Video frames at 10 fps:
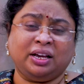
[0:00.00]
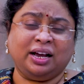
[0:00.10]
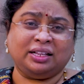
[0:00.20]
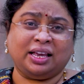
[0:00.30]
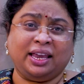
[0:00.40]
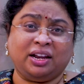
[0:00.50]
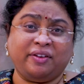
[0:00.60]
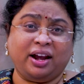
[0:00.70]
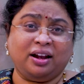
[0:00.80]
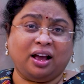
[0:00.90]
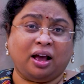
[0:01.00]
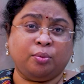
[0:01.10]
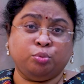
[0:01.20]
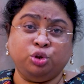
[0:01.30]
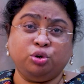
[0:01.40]
గత ఇరవై ఏళ్ళుగా
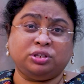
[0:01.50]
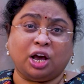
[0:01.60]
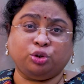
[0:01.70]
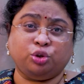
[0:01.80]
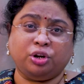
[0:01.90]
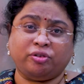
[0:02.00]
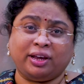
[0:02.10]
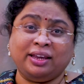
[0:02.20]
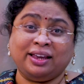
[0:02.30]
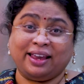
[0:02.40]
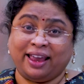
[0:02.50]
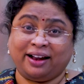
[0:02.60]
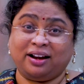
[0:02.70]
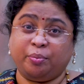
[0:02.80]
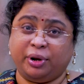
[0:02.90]
ముందుకు సాగుతూనే ఉన్నాయి
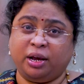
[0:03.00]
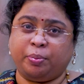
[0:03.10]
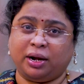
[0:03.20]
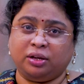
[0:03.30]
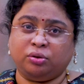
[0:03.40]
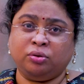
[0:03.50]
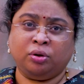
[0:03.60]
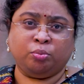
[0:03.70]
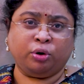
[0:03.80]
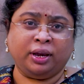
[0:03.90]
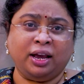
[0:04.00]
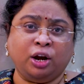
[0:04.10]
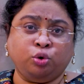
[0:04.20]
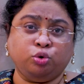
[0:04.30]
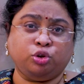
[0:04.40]
ఎక్కడా బ్రేక్ పడలేదు ముఖ్యంగా
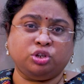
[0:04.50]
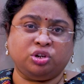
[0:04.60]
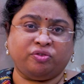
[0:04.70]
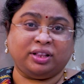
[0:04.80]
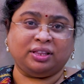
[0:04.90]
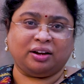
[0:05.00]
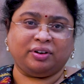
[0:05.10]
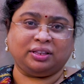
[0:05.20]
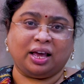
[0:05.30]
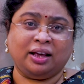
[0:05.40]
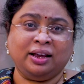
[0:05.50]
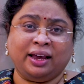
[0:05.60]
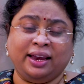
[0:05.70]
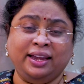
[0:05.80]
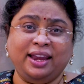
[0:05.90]
టూ థౌజండ్ వన్ తర్వాత
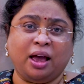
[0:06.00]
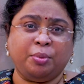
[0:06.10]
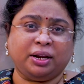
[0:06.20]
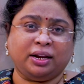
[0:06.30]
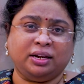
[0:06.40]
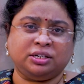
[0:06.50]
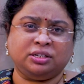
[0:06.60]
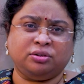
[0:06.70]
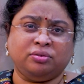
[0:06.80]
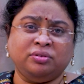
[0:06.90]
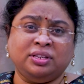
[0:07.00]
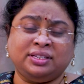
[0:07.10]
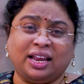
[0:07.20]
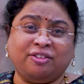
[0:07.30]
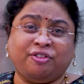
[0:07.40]
ఇండియా అమెరికా రిలేషన్స్
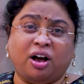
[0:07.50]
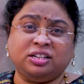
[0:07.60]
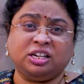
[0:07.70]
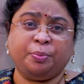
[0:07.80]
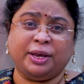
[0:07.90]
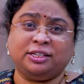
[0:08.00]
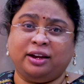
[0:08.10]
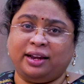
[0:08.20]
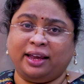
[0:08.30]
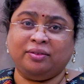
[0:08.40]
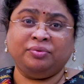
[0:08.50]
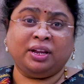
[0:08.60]
చాలా ఫాస్ట్ పేజ్లో వెళ్ళాయి